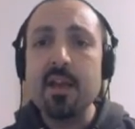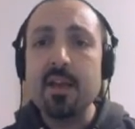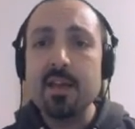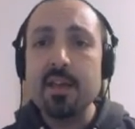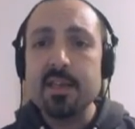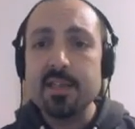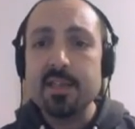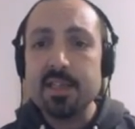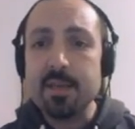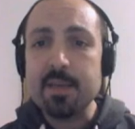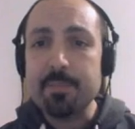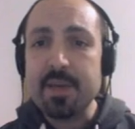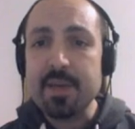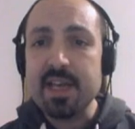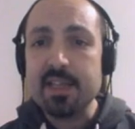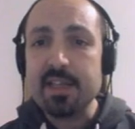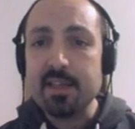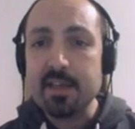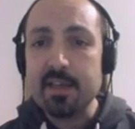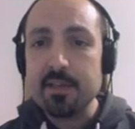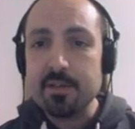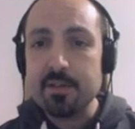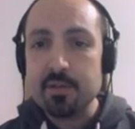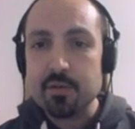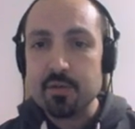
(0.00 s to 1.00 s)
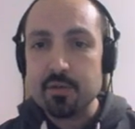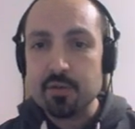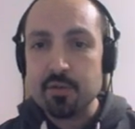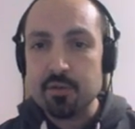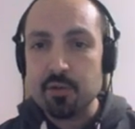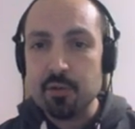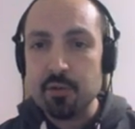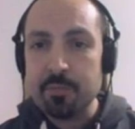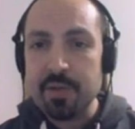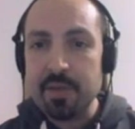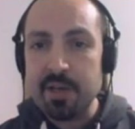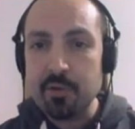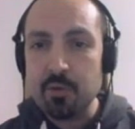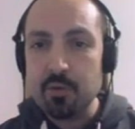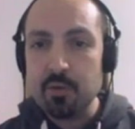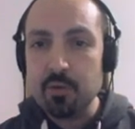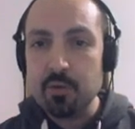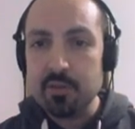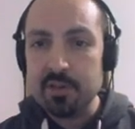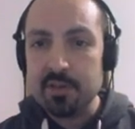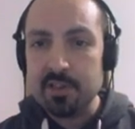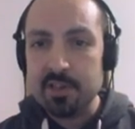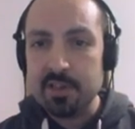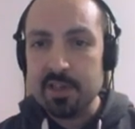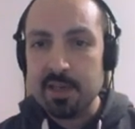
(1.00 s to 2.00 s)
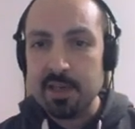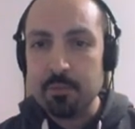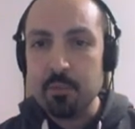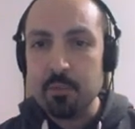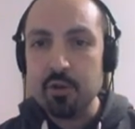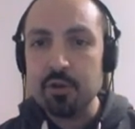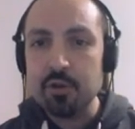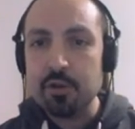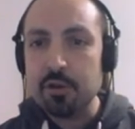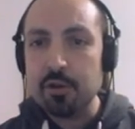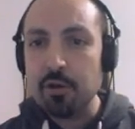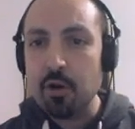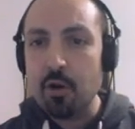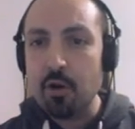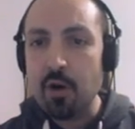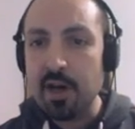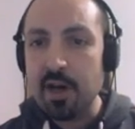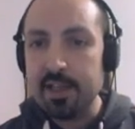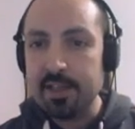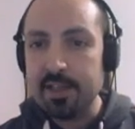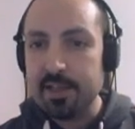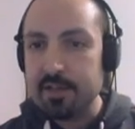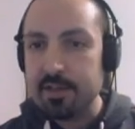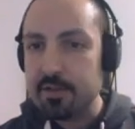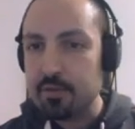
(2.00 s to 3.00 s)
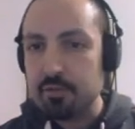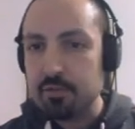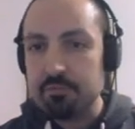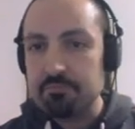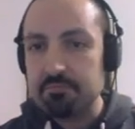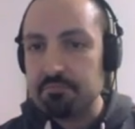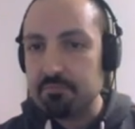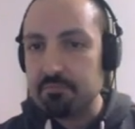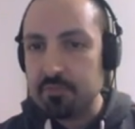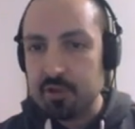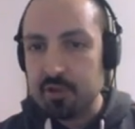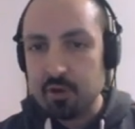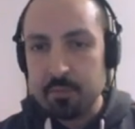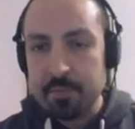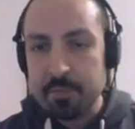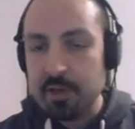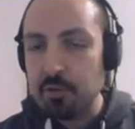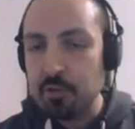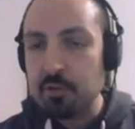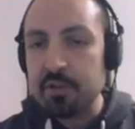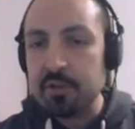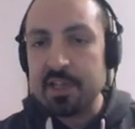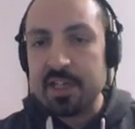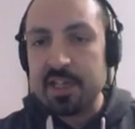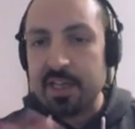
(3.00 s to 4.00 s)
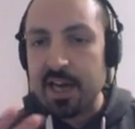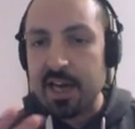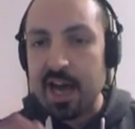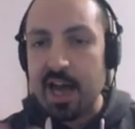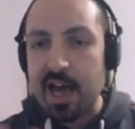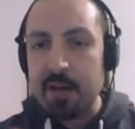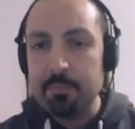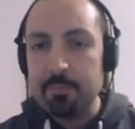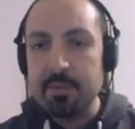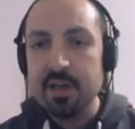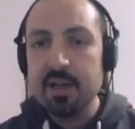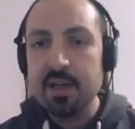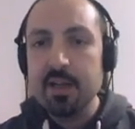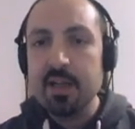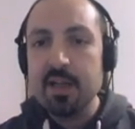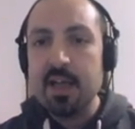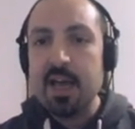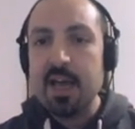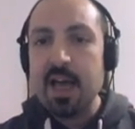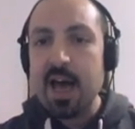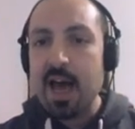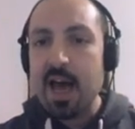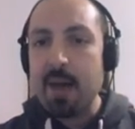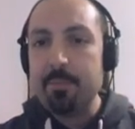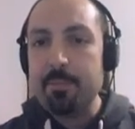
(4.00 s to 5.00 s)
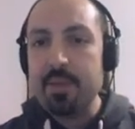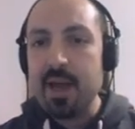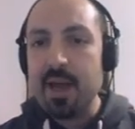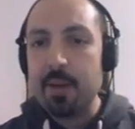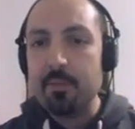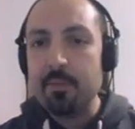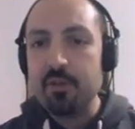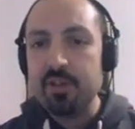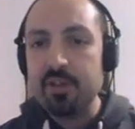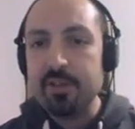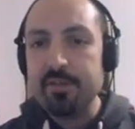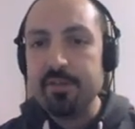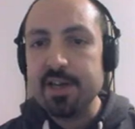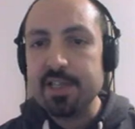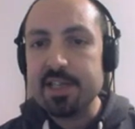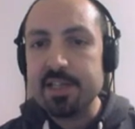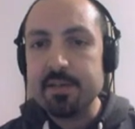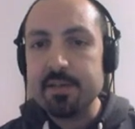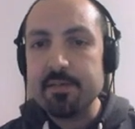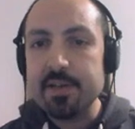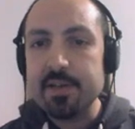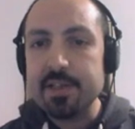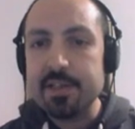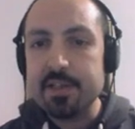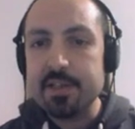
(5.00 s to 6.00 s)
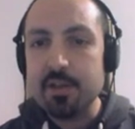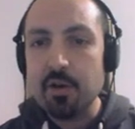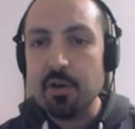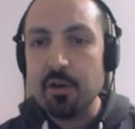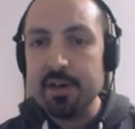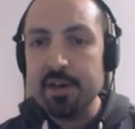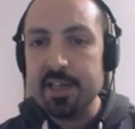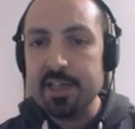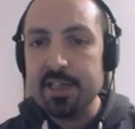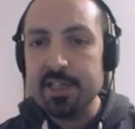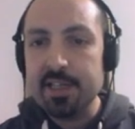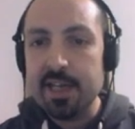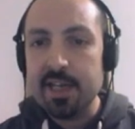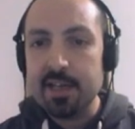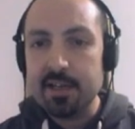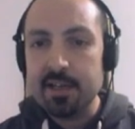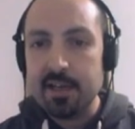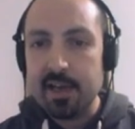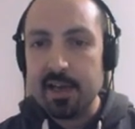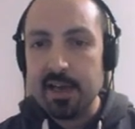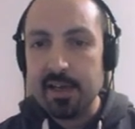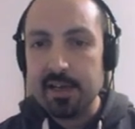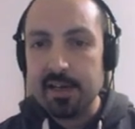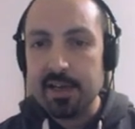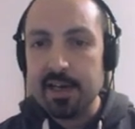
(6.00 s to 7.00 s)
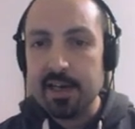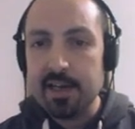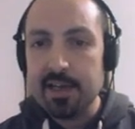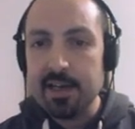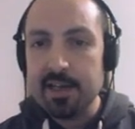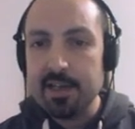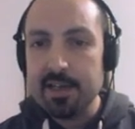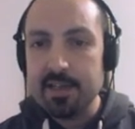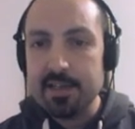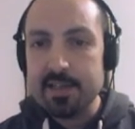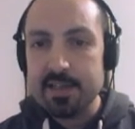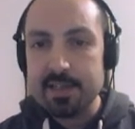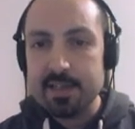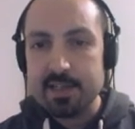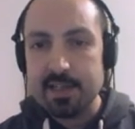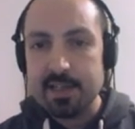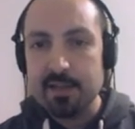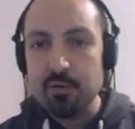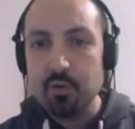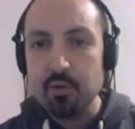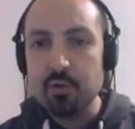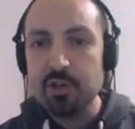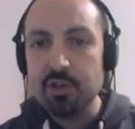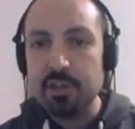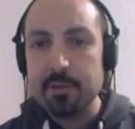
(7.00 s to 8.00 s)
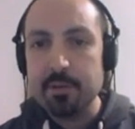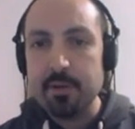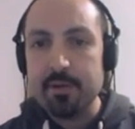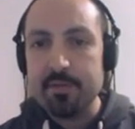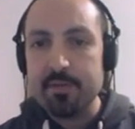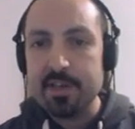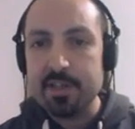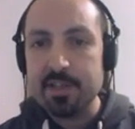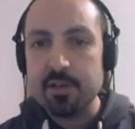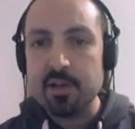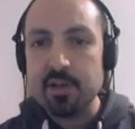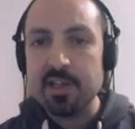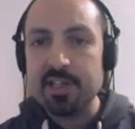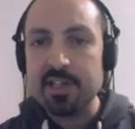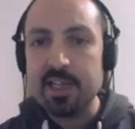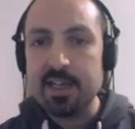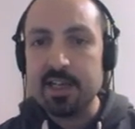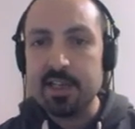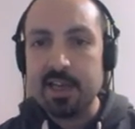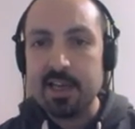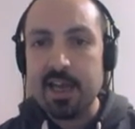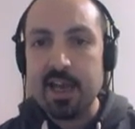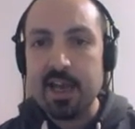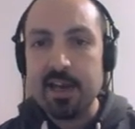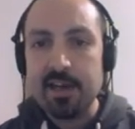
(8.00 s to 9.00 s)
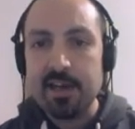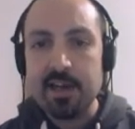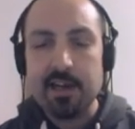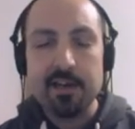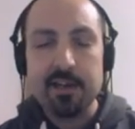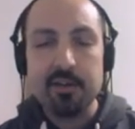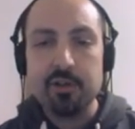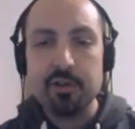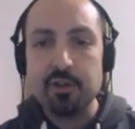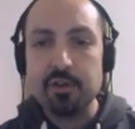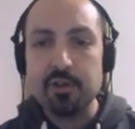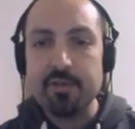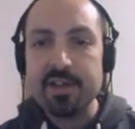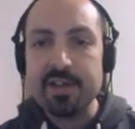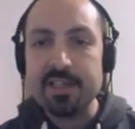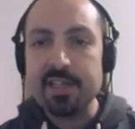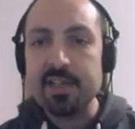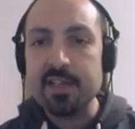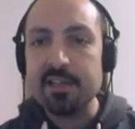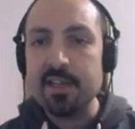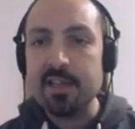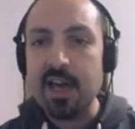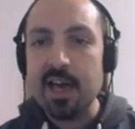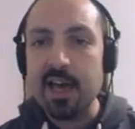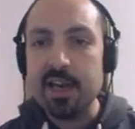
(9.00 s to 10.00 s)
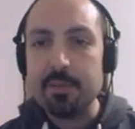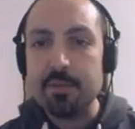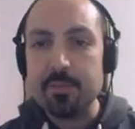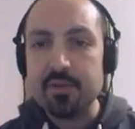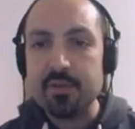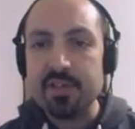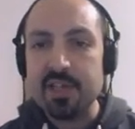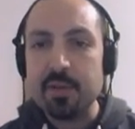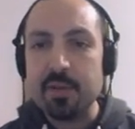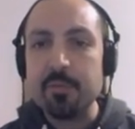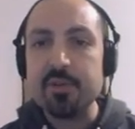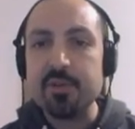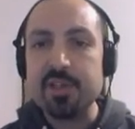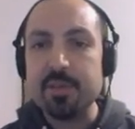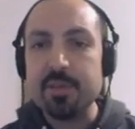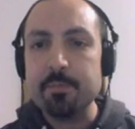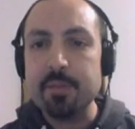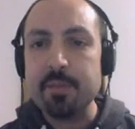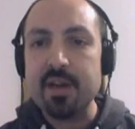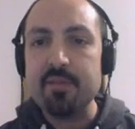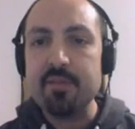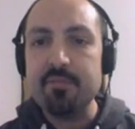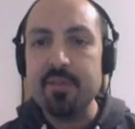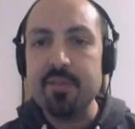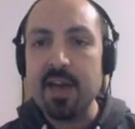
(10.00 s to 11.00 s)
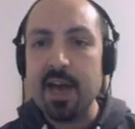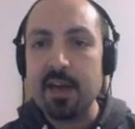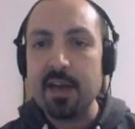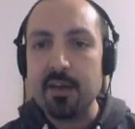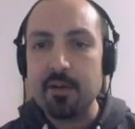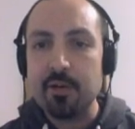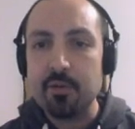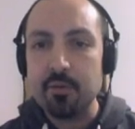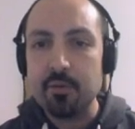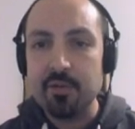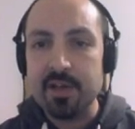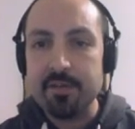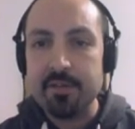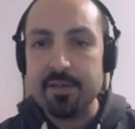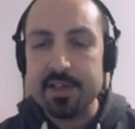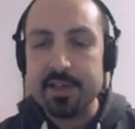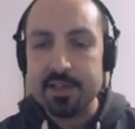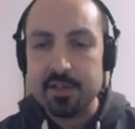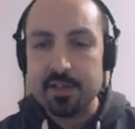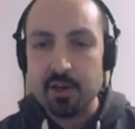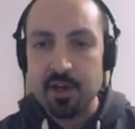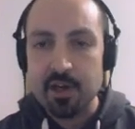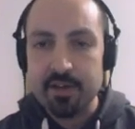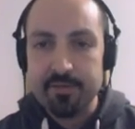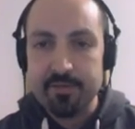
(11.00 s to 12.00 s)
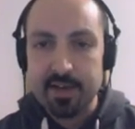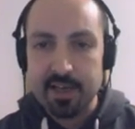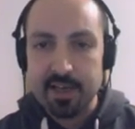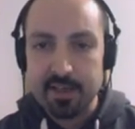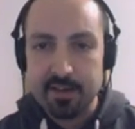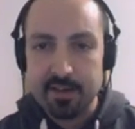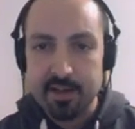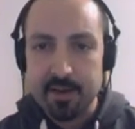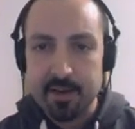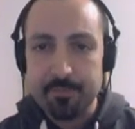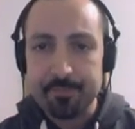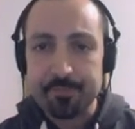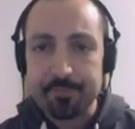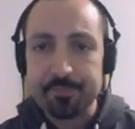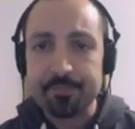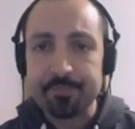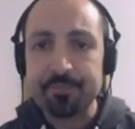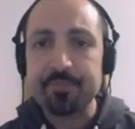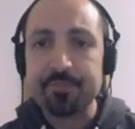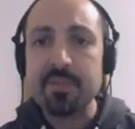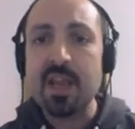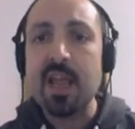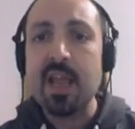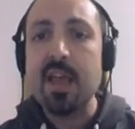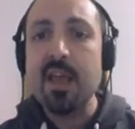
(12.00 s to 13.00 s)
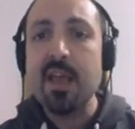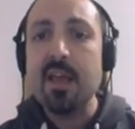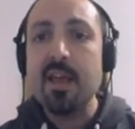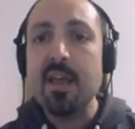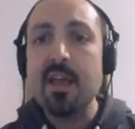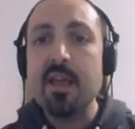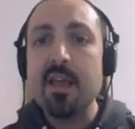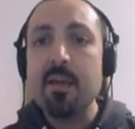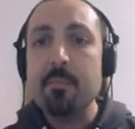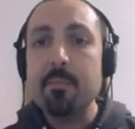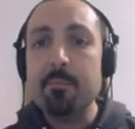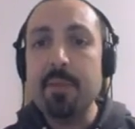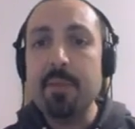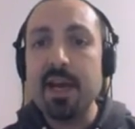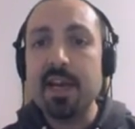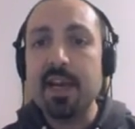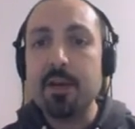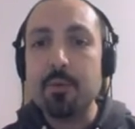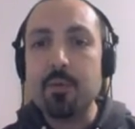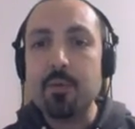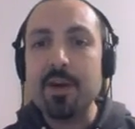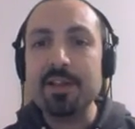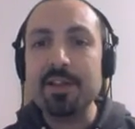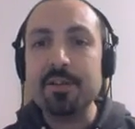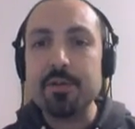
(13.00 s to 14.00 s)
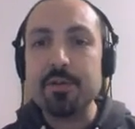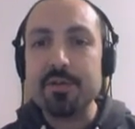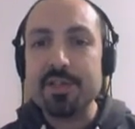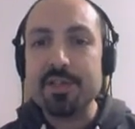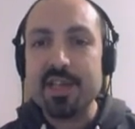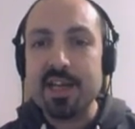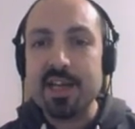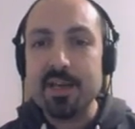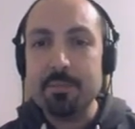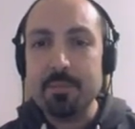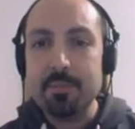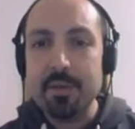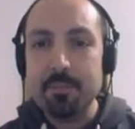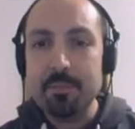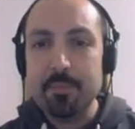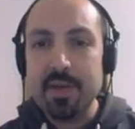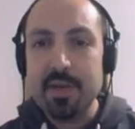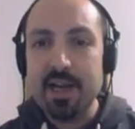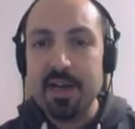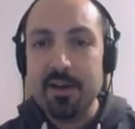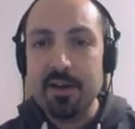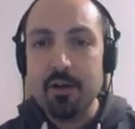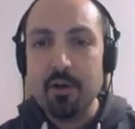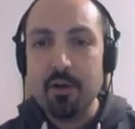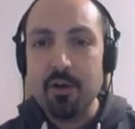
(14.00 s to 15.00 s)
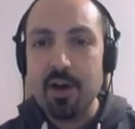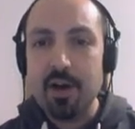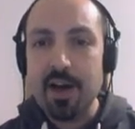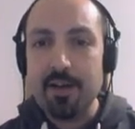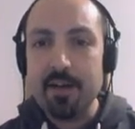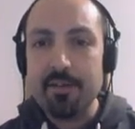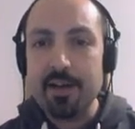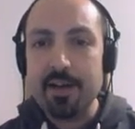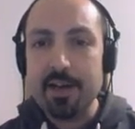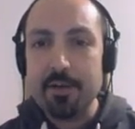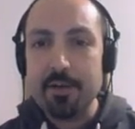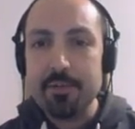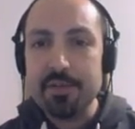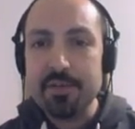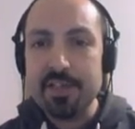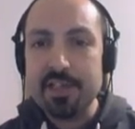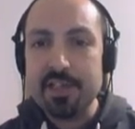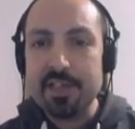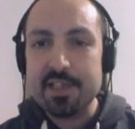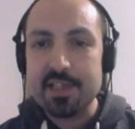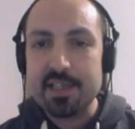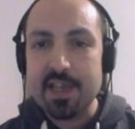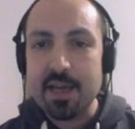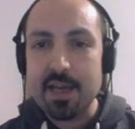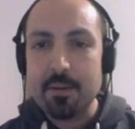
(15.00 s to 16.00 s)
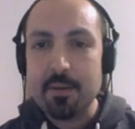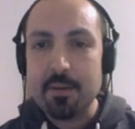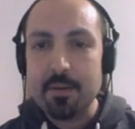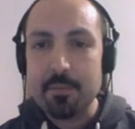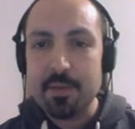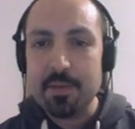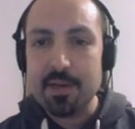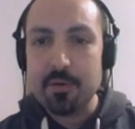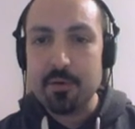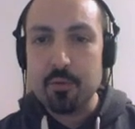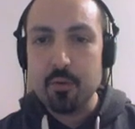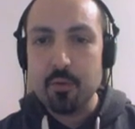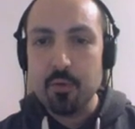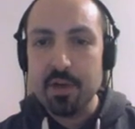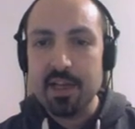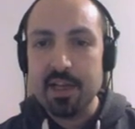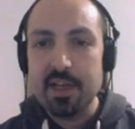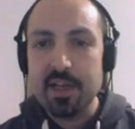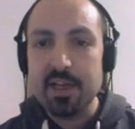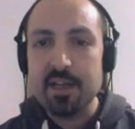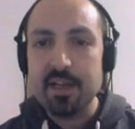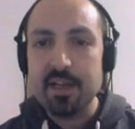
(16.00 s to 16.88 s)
Sapete, sul menu del bootloader, su- sul menu di Grab, abbiamo diverse versioni del kernel se l'ultima versione del kernel non dovesse andare, possiamo sempre avviare una versione vecchia. Bene, quanto sarebbe bello avere un sistema per cui